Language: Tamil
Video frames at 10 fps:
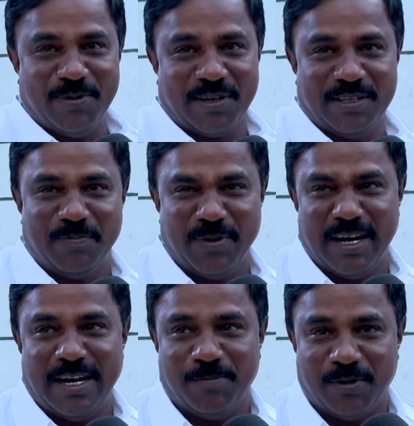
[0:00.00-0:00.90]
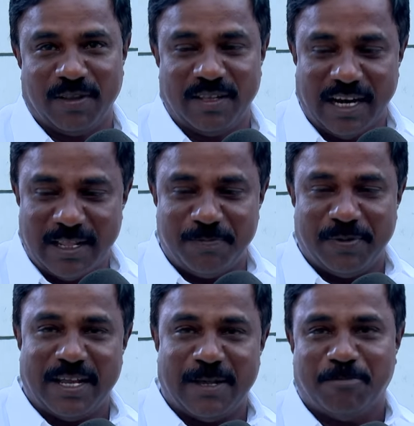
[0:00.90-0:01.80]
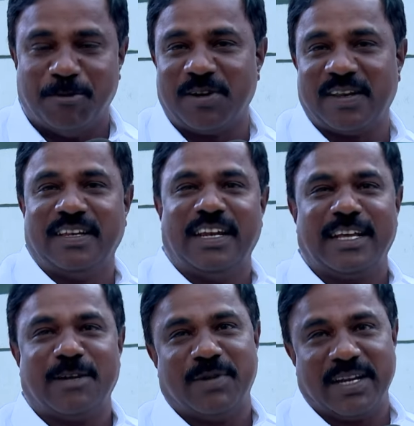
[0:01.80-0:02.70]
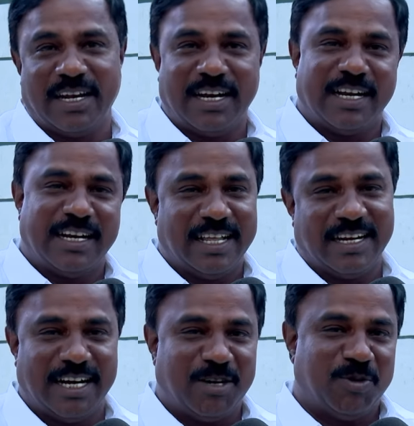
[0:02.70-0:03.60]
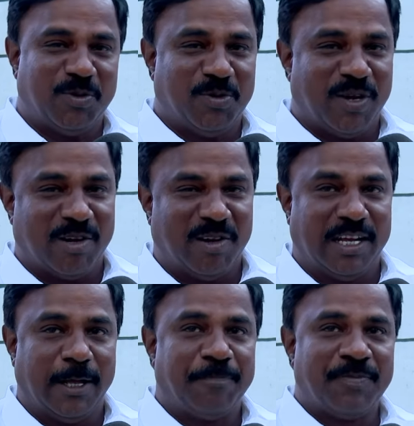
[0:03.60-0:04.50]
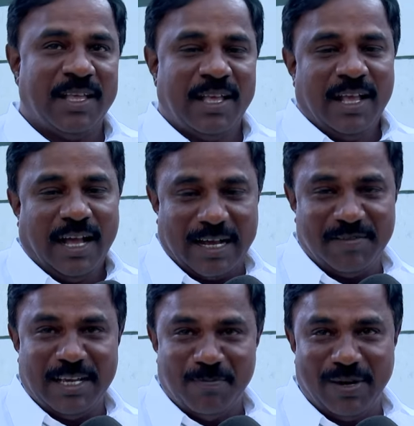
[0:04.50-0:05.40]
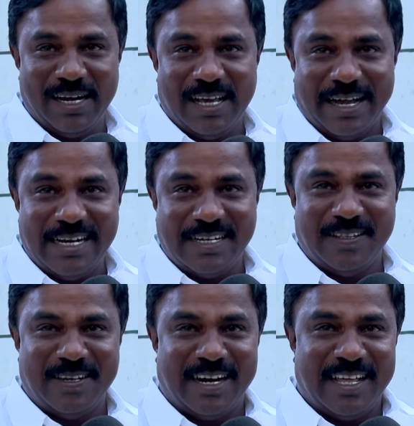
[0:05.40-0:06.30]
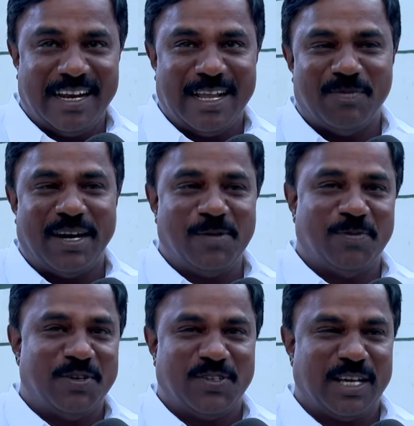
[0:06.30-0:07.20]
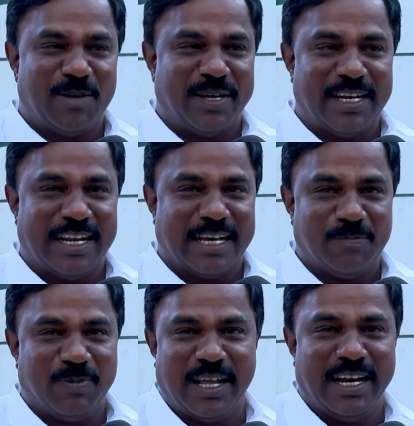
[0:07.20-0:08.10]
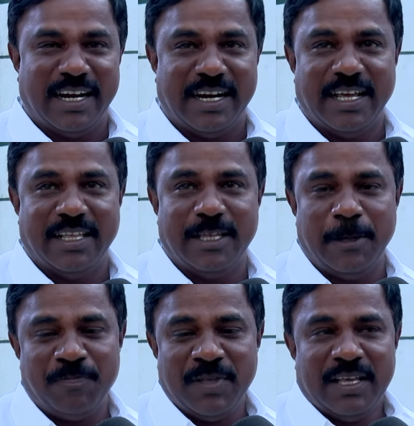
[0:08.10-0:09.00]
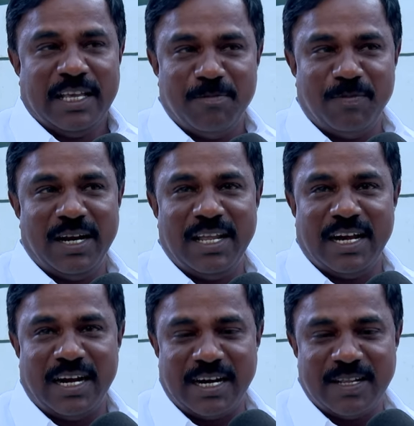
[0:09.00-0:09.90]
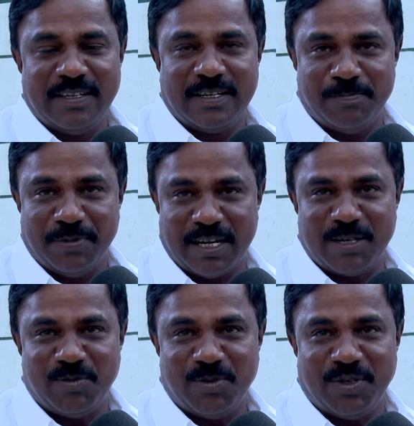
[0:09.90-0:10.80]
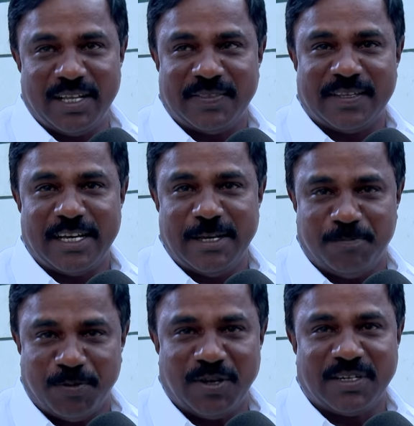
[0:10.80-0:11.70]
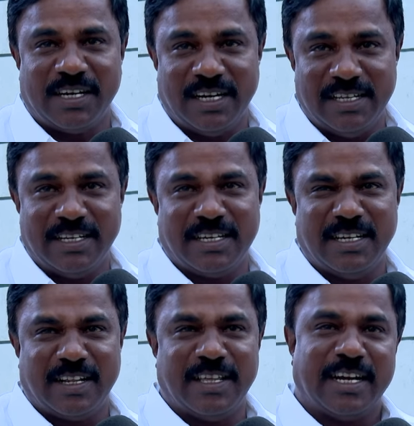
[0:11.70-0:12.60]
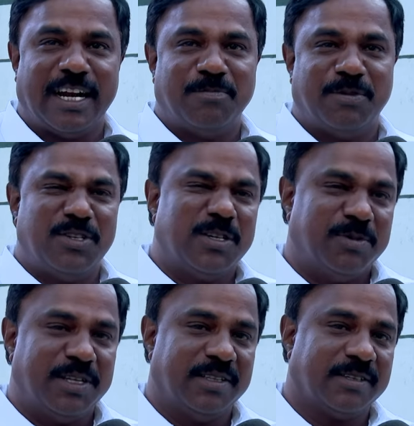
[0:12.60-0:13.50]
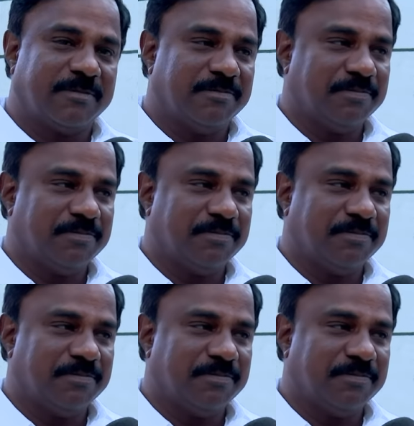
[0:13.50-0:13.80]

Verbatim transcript: போடுறது பின்னாடி போடுறது அல்லது பேரே போடுறது இல்லைங்கிற மாதிரியெல்லாம் நிலைகள்லாம் கூட உருவாக்குவாங்க ஆகவே எம்எல்ஏ ஆயிட்டதுனாலே எல்லாம் மாறி போயிடுச்சுங்கிற மாதிரியான கற்பனையெல்லாம் கிடையாது எம்எல்ஏ ஆனதுக்கு பிறகும் கூட இத்தகைய போக்குகள் இருக்குங்கிறத எங்களால் புரிஞ்சுக்க முடியுது